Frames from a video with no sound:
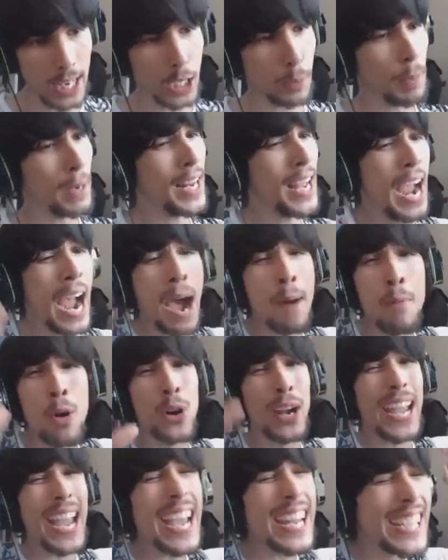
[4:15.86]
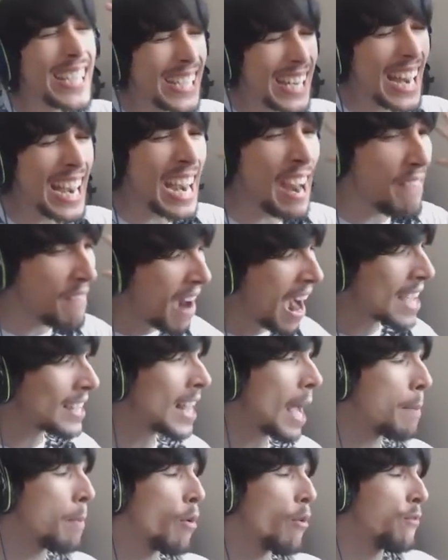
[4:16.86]
Speriamo che se ne
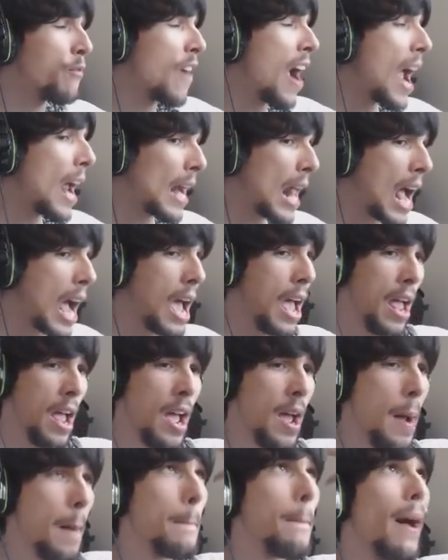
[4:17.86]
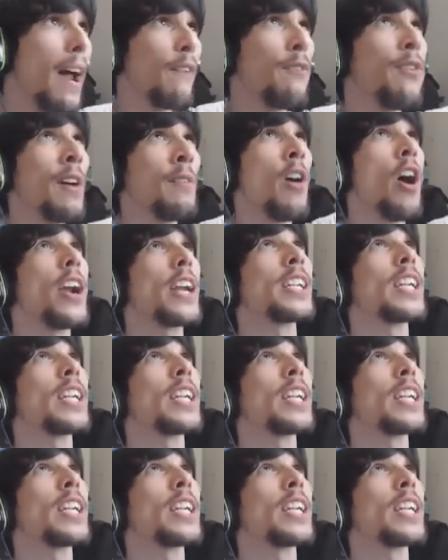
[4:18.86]
vada bufera per favore,